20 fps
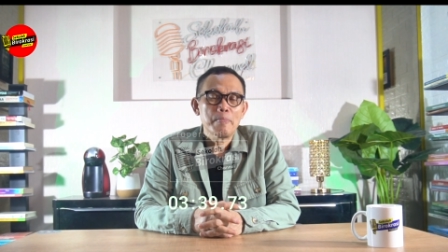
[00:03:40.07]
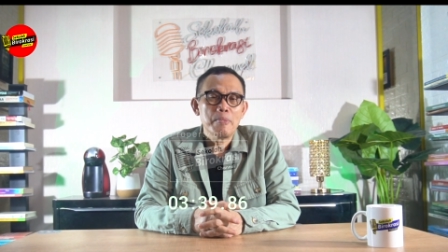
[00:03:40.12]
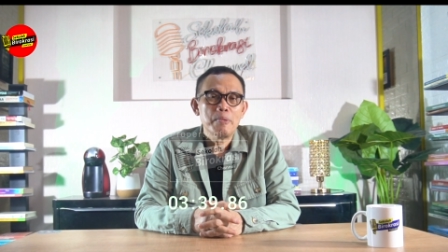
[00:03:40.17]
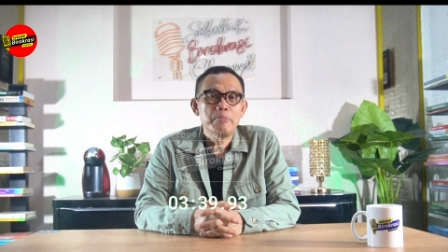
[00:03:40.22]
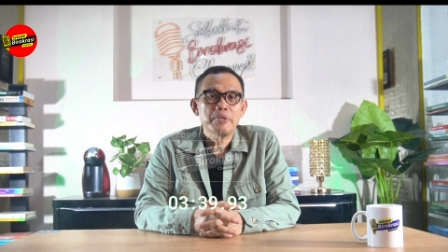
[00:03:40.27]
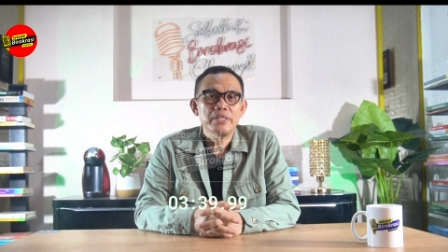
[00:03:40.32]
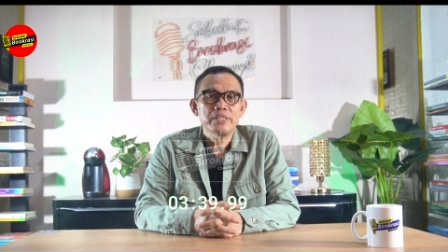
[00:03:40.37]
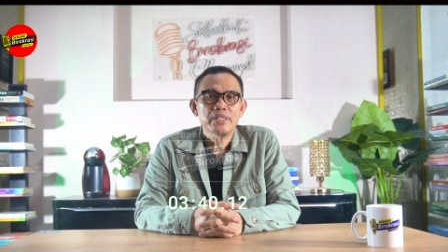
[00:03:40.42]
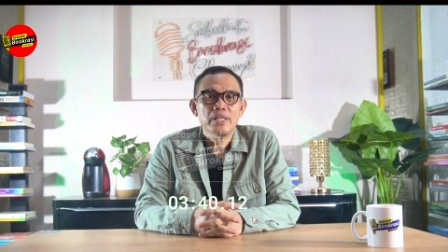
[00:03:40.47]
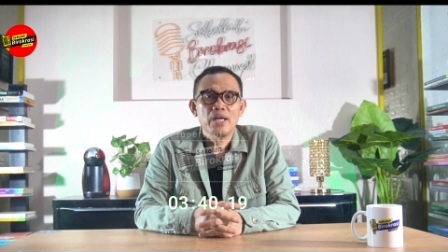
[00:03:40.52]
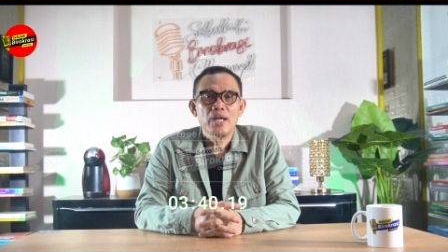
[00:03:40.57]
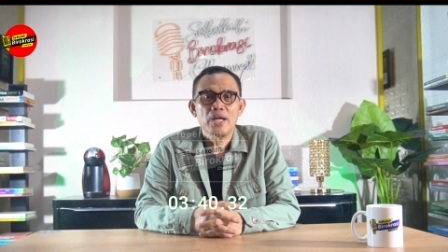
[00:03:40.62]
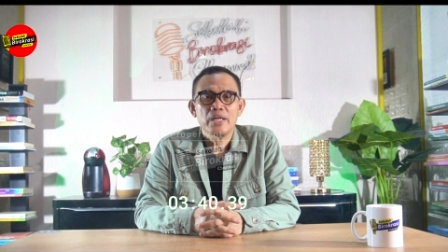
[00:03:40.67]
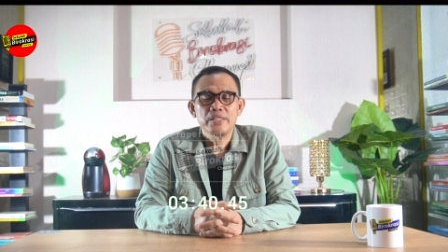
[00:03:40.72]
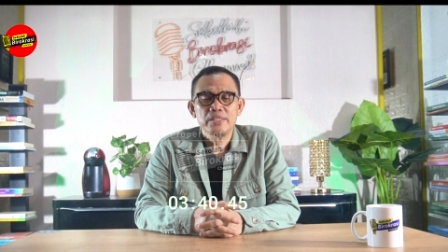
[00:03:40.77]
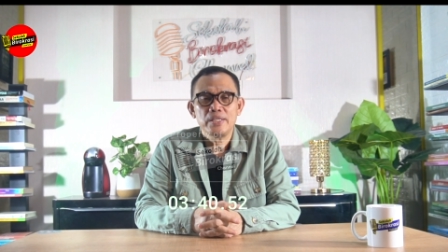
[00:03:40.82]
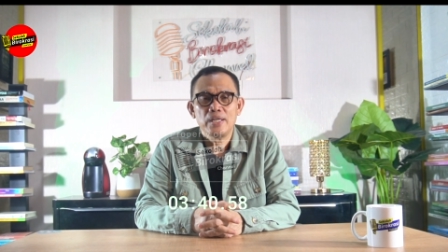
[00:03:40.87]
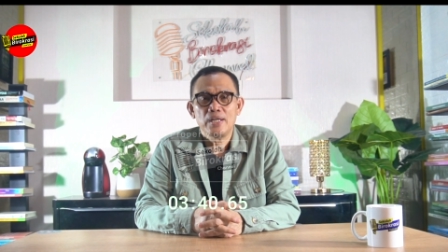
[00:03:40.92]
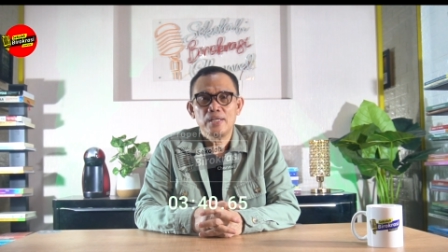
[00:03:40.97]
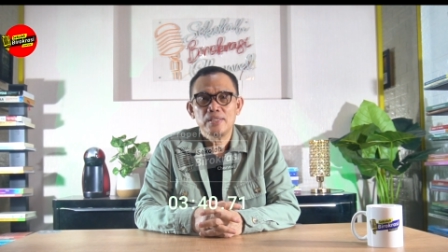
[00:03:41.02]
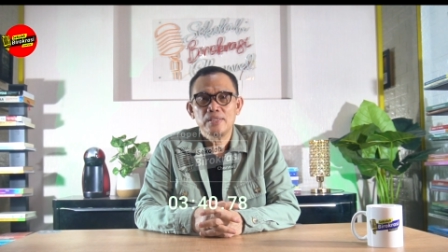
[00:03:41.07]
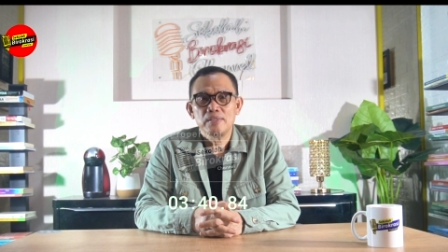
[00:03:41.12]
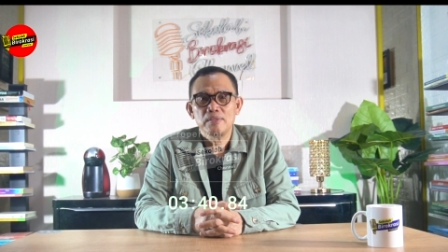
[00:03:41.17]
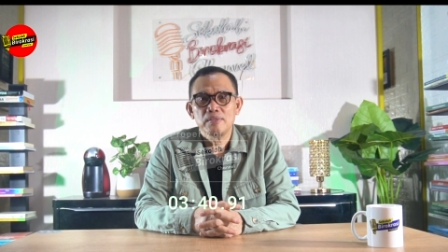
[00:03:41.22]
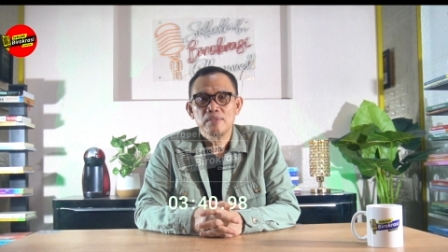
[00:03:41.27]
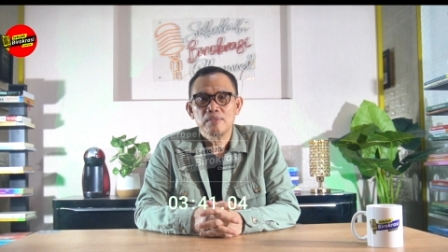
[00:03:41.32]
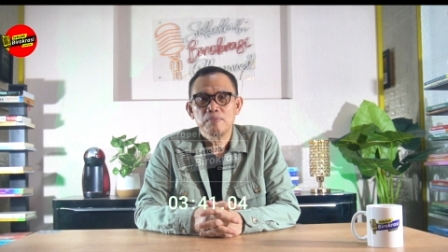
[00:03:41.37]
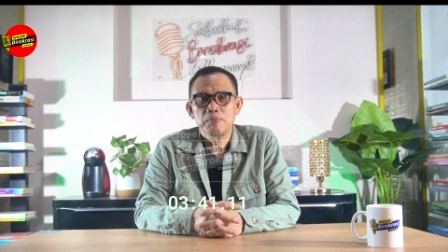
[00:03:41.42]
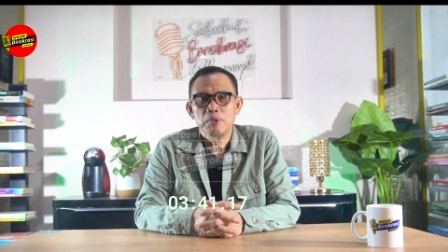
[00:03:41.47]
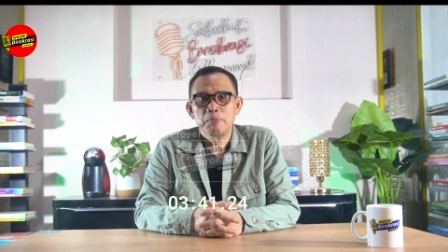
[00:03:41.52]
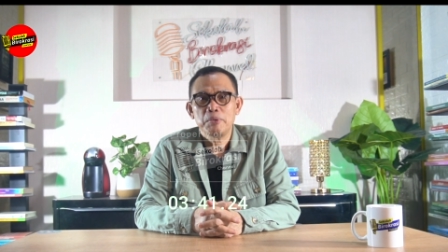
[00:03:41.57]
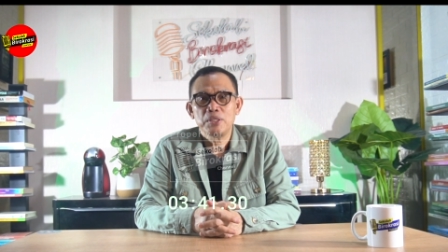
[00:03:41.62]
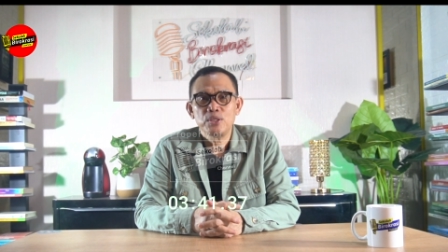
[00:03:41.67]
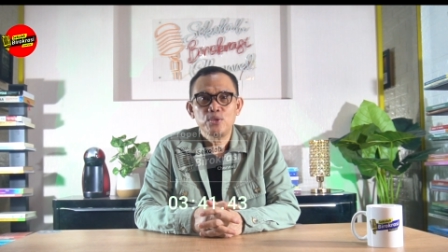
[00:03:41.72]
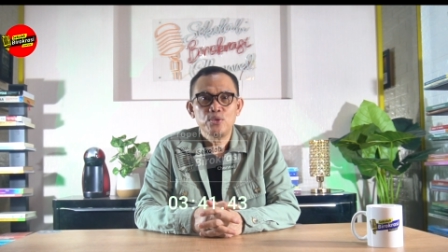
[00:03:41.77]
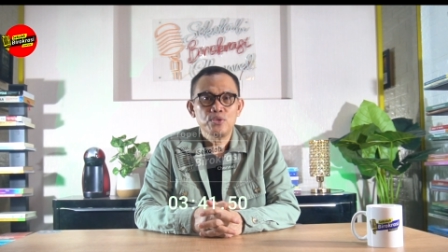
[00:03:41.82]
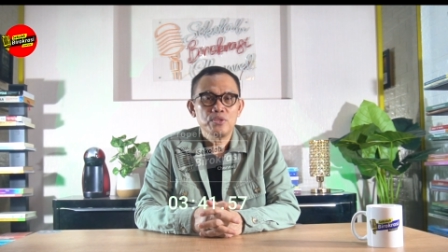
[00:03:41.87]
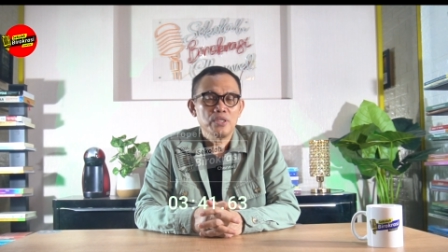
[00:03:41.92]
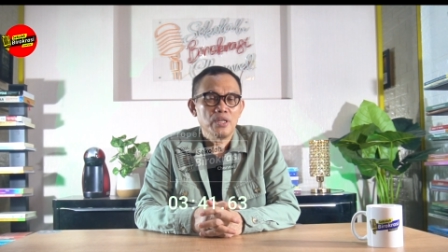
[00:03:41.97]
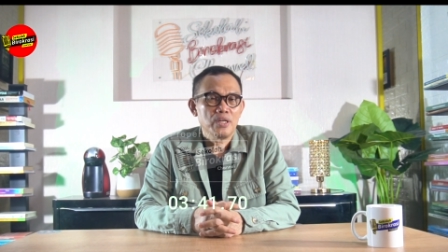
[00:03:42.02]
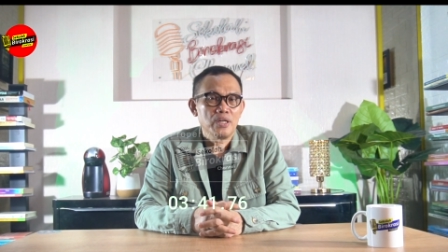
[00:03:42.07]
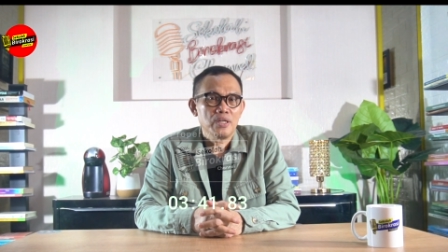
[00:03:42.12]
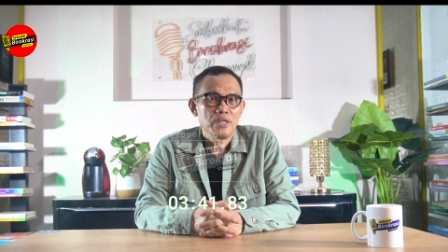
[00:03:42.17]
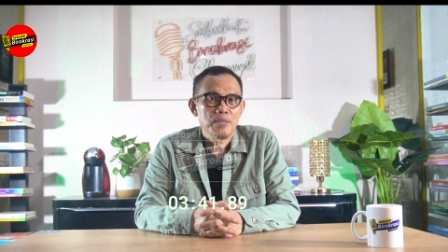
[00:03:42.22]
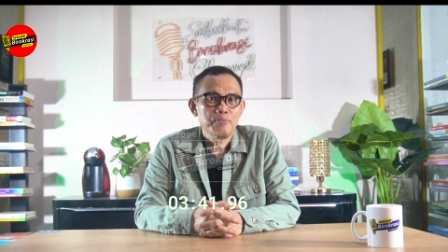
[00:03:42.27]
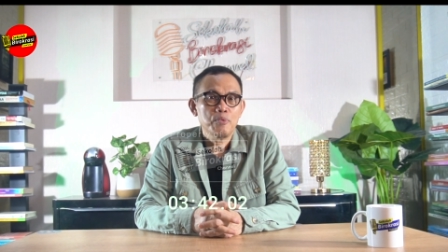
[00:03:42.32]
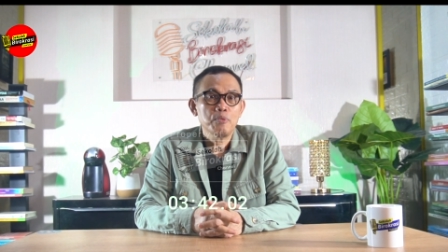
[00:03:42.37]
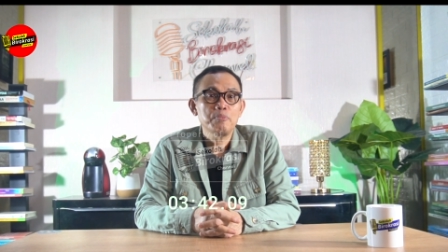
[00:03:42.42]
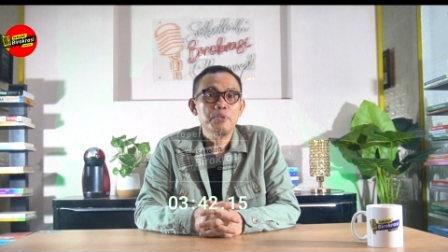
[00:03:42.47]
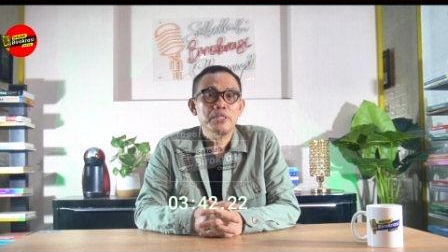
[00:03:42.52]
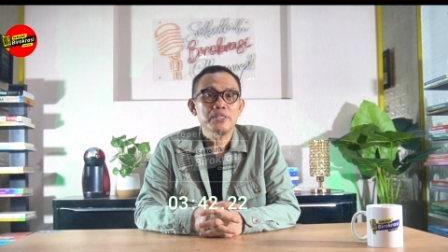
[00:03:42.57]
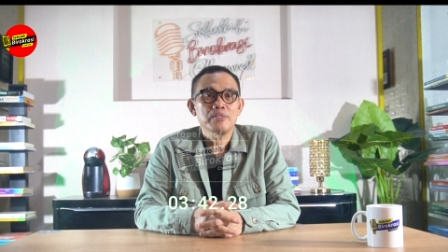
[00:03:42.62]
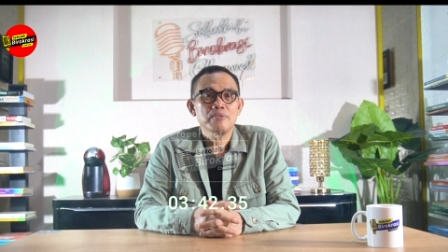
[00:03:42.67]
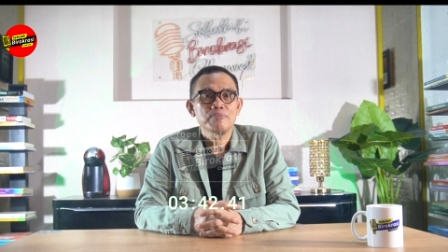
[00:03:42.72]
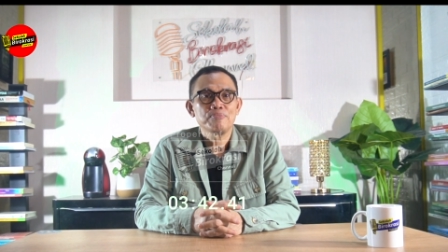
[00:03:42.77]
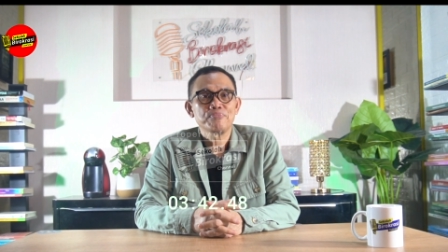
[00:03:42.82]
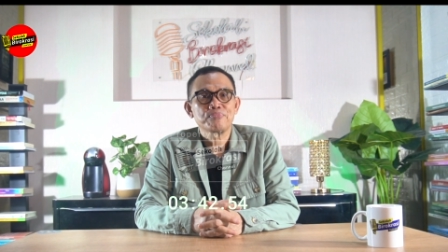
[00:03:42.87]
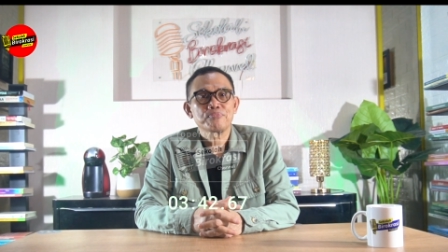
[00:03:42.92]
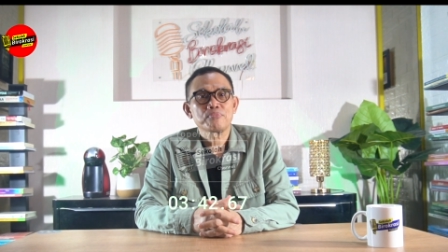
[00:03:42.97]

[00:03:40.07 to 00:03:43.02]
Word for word: pemerintahan yang berbentuk republik.